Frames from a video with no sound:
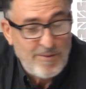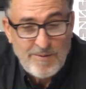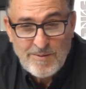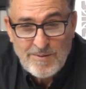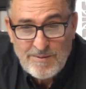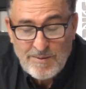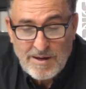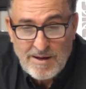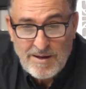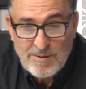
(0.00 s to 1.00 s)

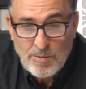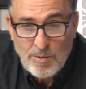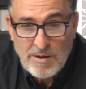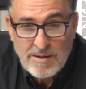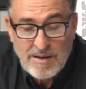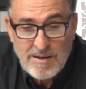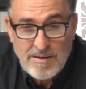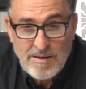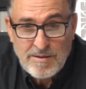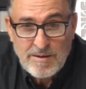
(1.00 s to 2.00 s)
nunca tuvo el detalle
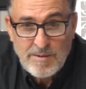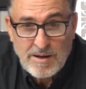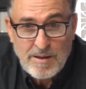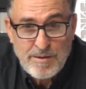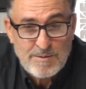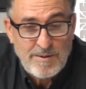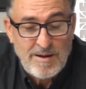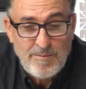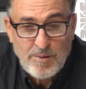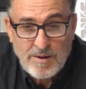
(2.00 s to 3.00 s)
de decirme gracias,
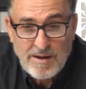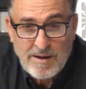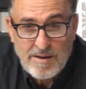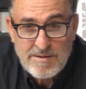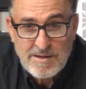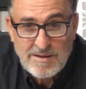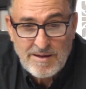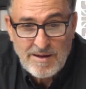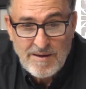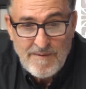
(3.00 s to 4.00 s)
Balán, porque gracias a
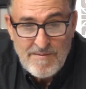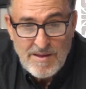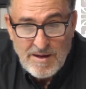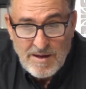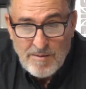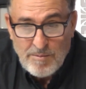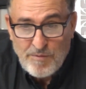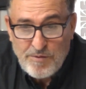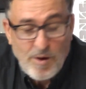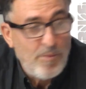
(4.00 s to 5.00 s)
ti me
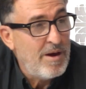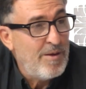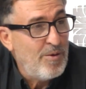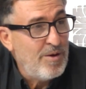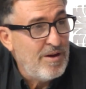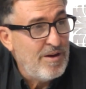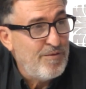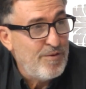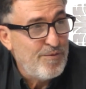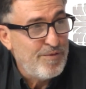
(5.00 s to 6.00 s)
fui a Oviedo y
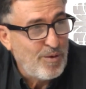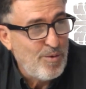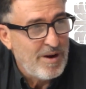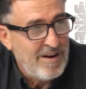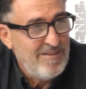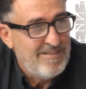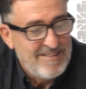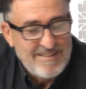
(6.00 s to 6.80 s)
fui un figura, ¿no?